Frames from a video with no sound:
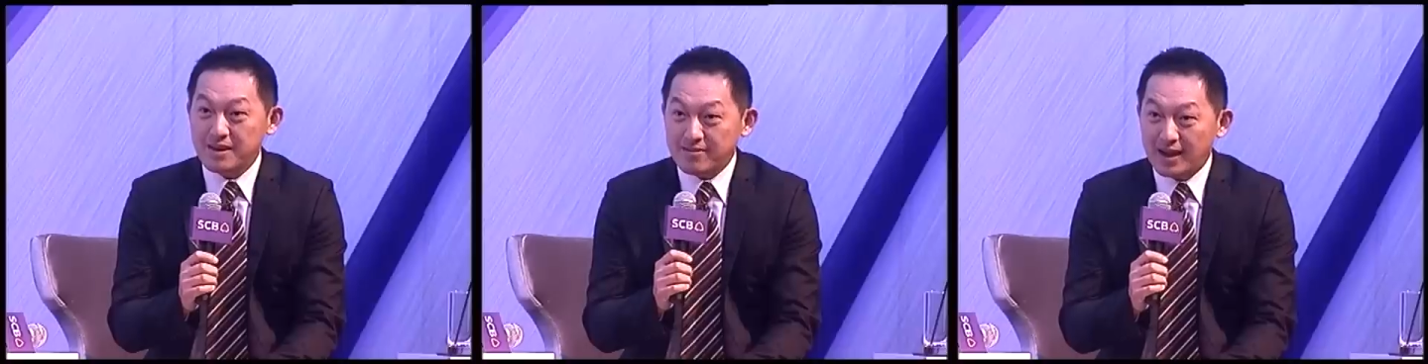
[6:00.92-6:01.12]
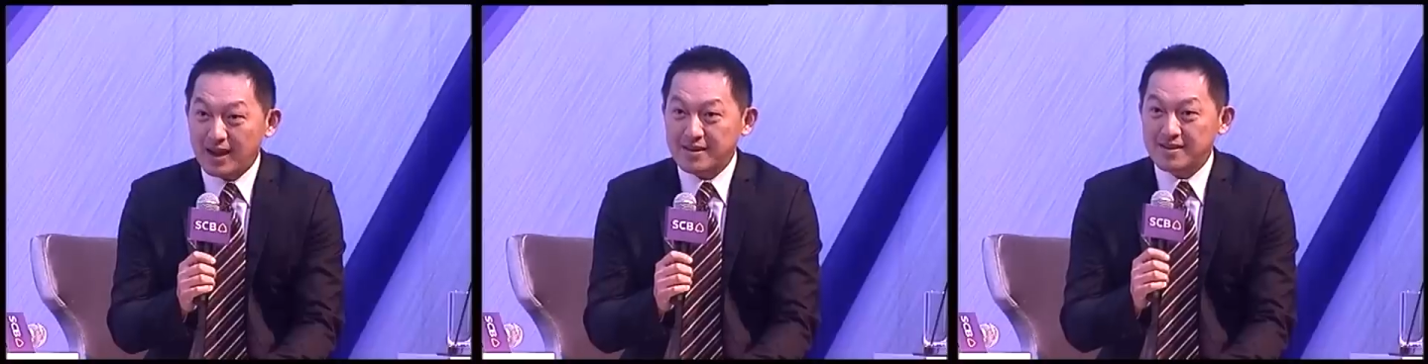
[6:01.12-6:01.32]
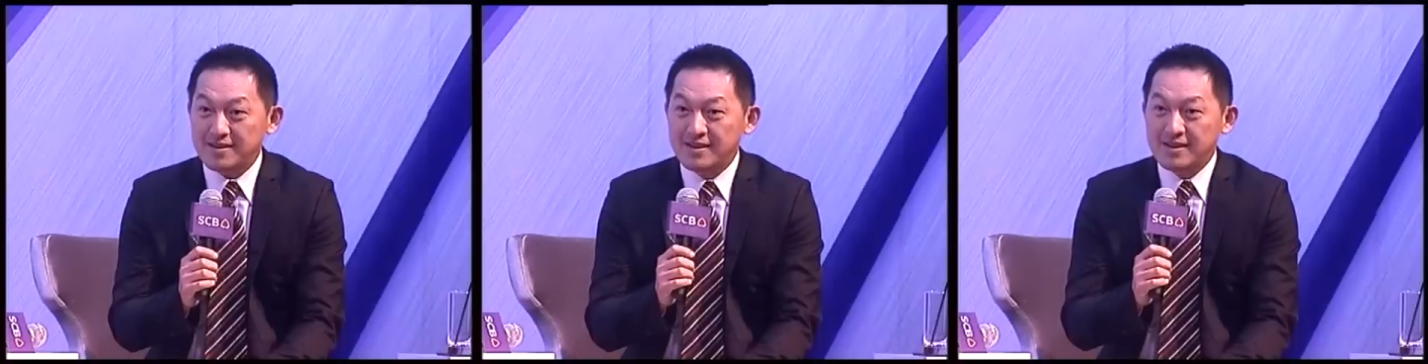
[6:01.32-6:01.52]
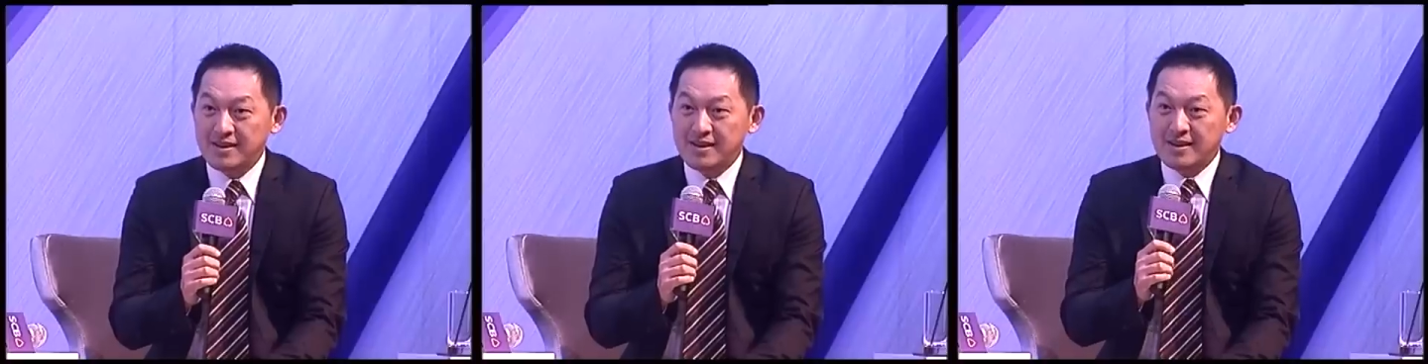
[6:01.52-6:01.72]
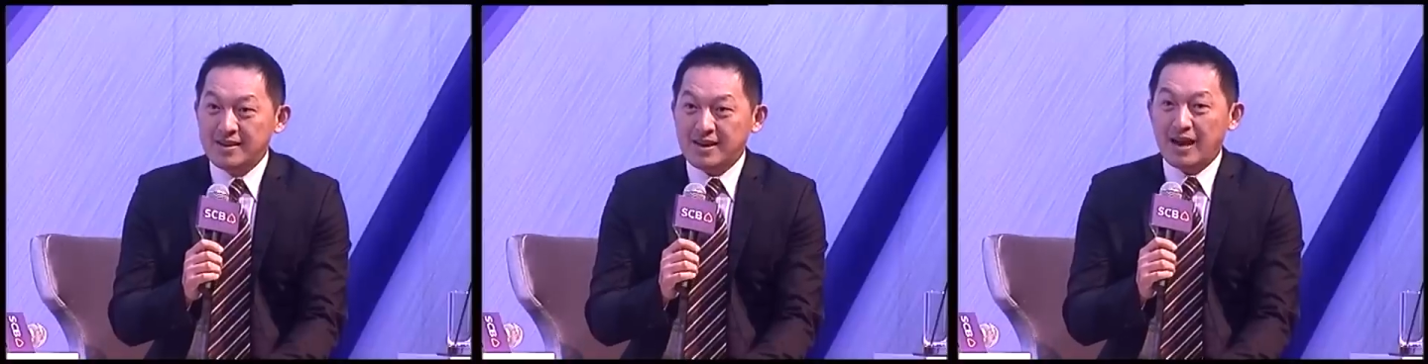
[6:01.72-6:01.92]
อย่างไร
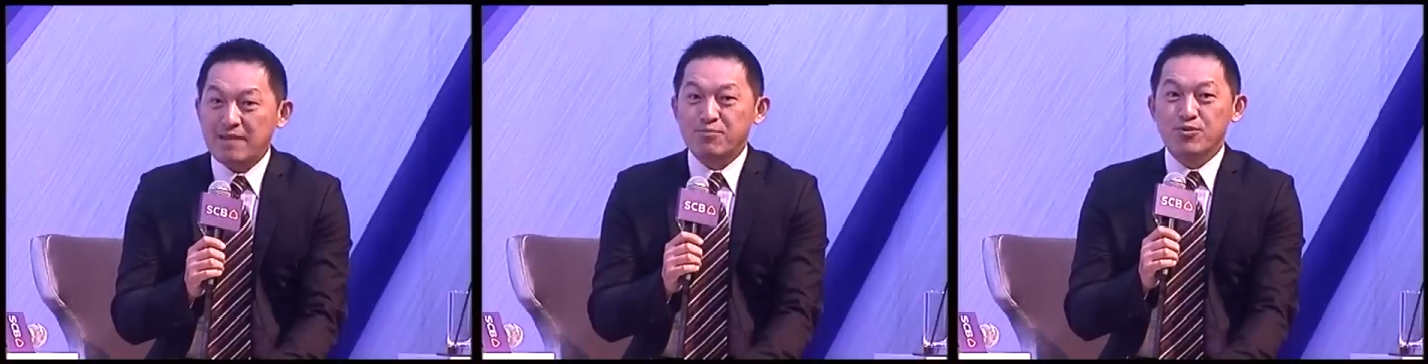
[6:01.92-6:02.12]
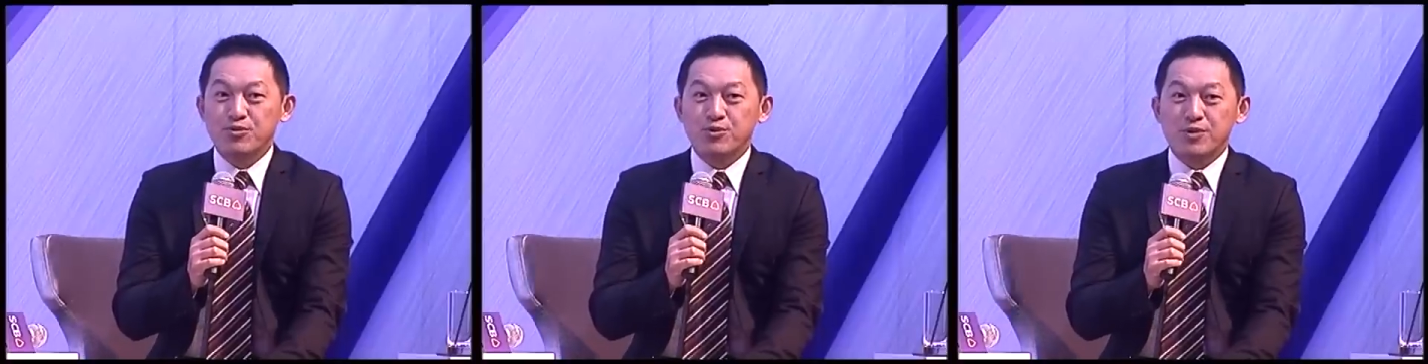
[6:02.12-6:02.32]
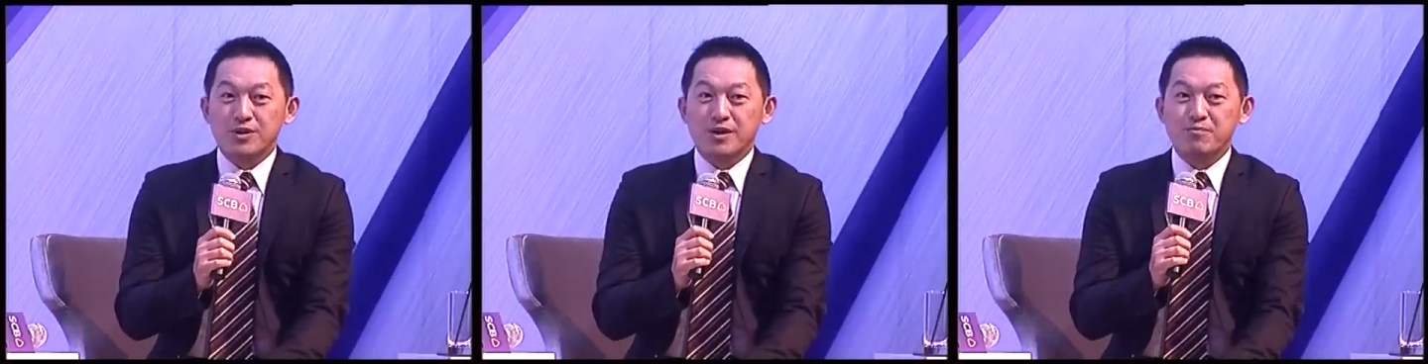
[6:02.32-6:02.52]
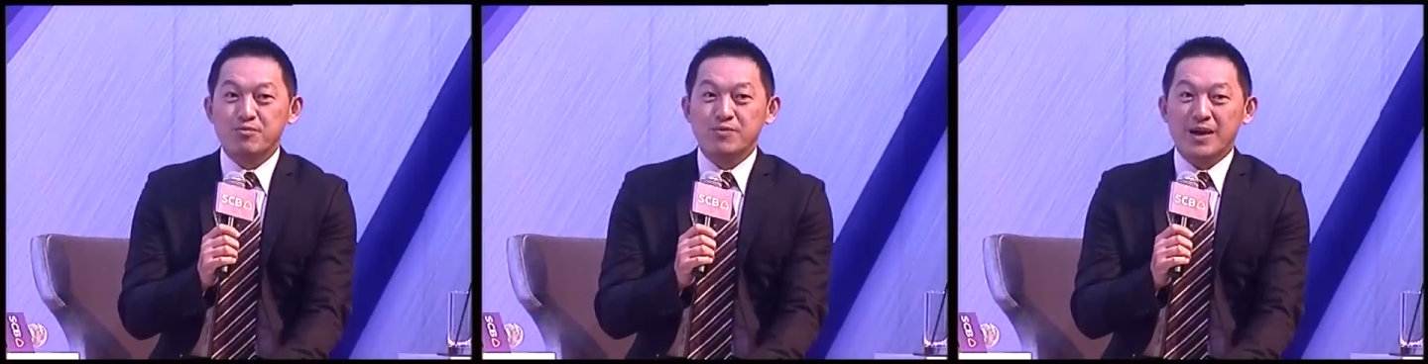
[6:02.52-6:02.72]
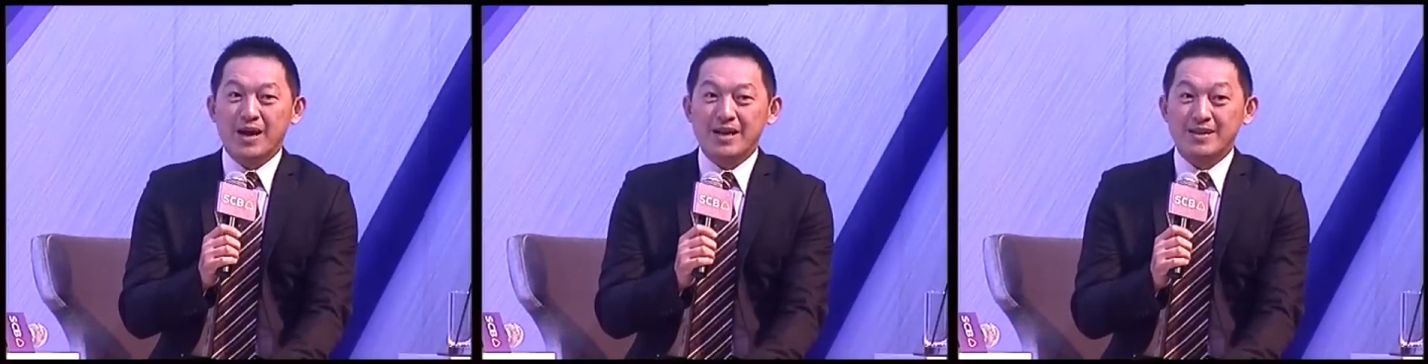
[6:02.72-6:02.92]
การพูดคุยกับ
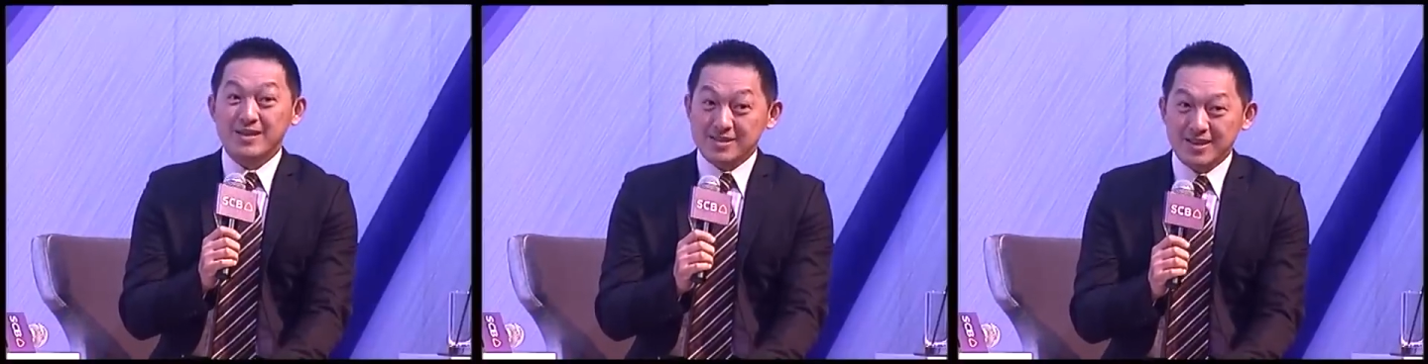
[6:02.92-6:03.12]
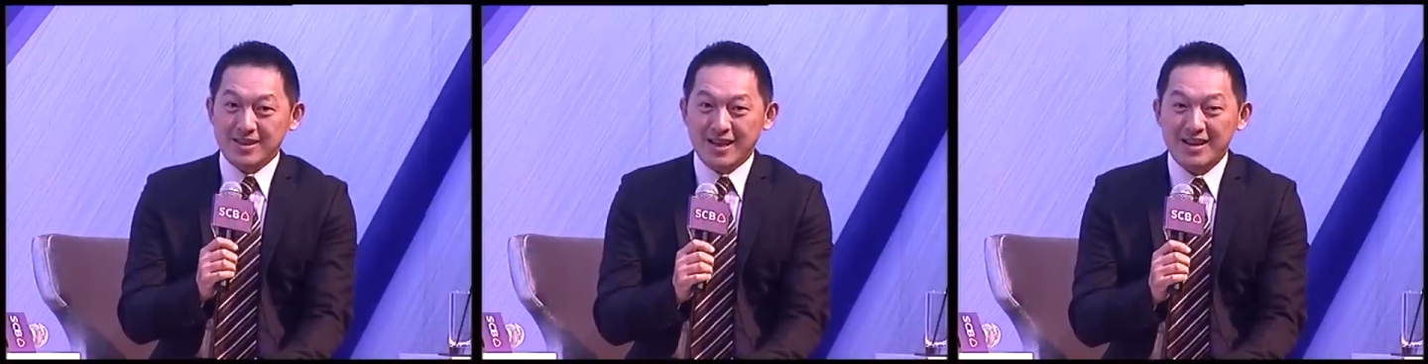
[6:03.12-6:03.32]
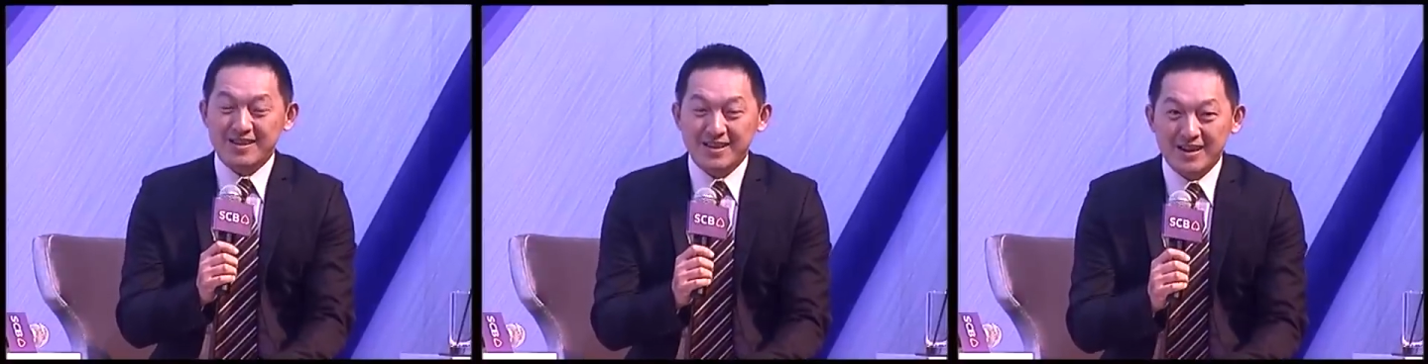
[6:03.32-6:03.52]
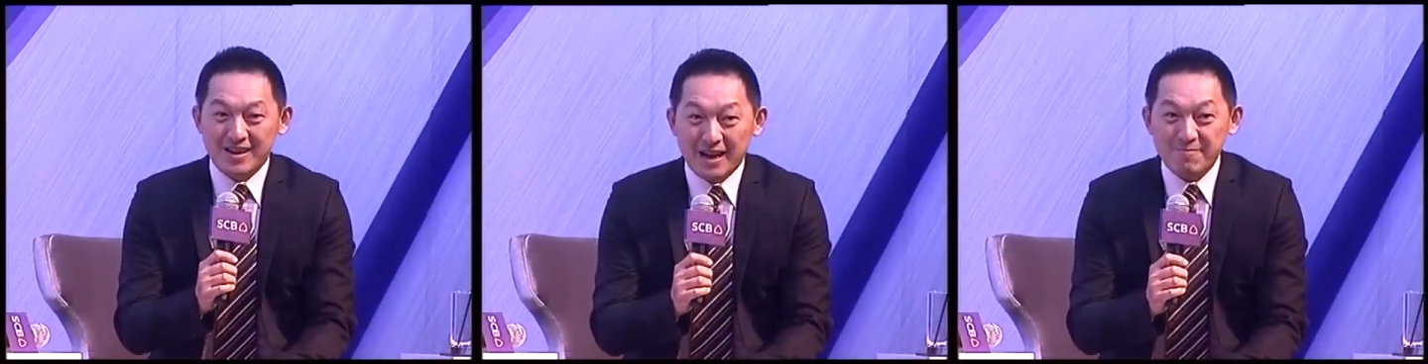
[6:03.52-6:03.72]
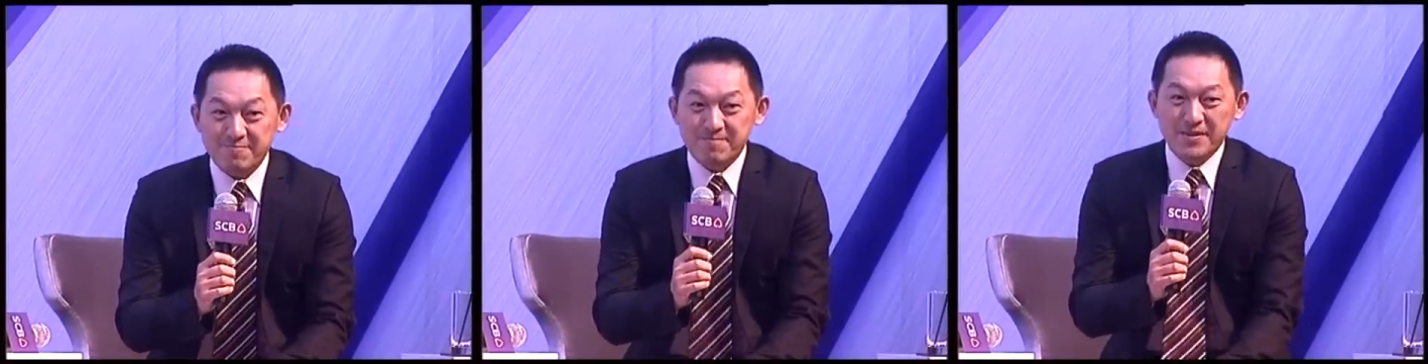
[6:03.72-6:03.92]
ผู้บริหารทั้ง4ท่านนี่
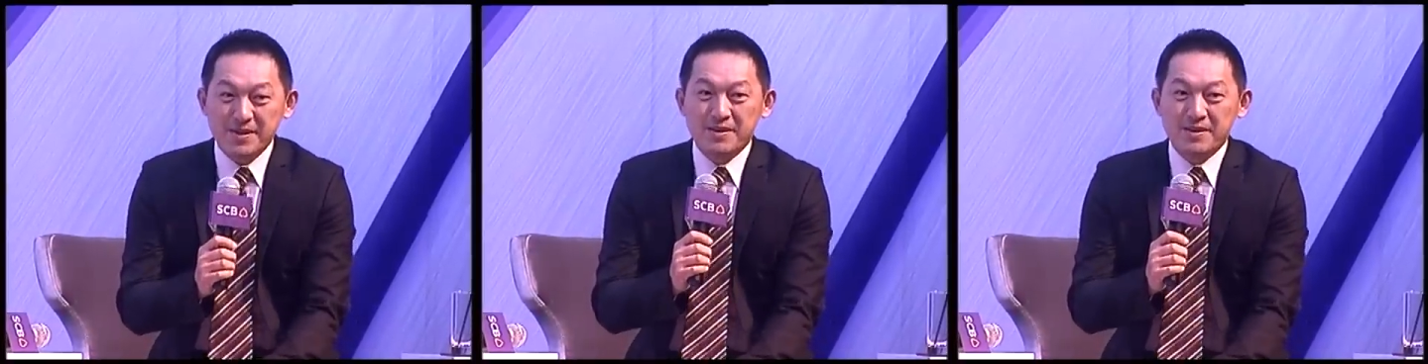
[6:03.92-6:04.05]
นะครับ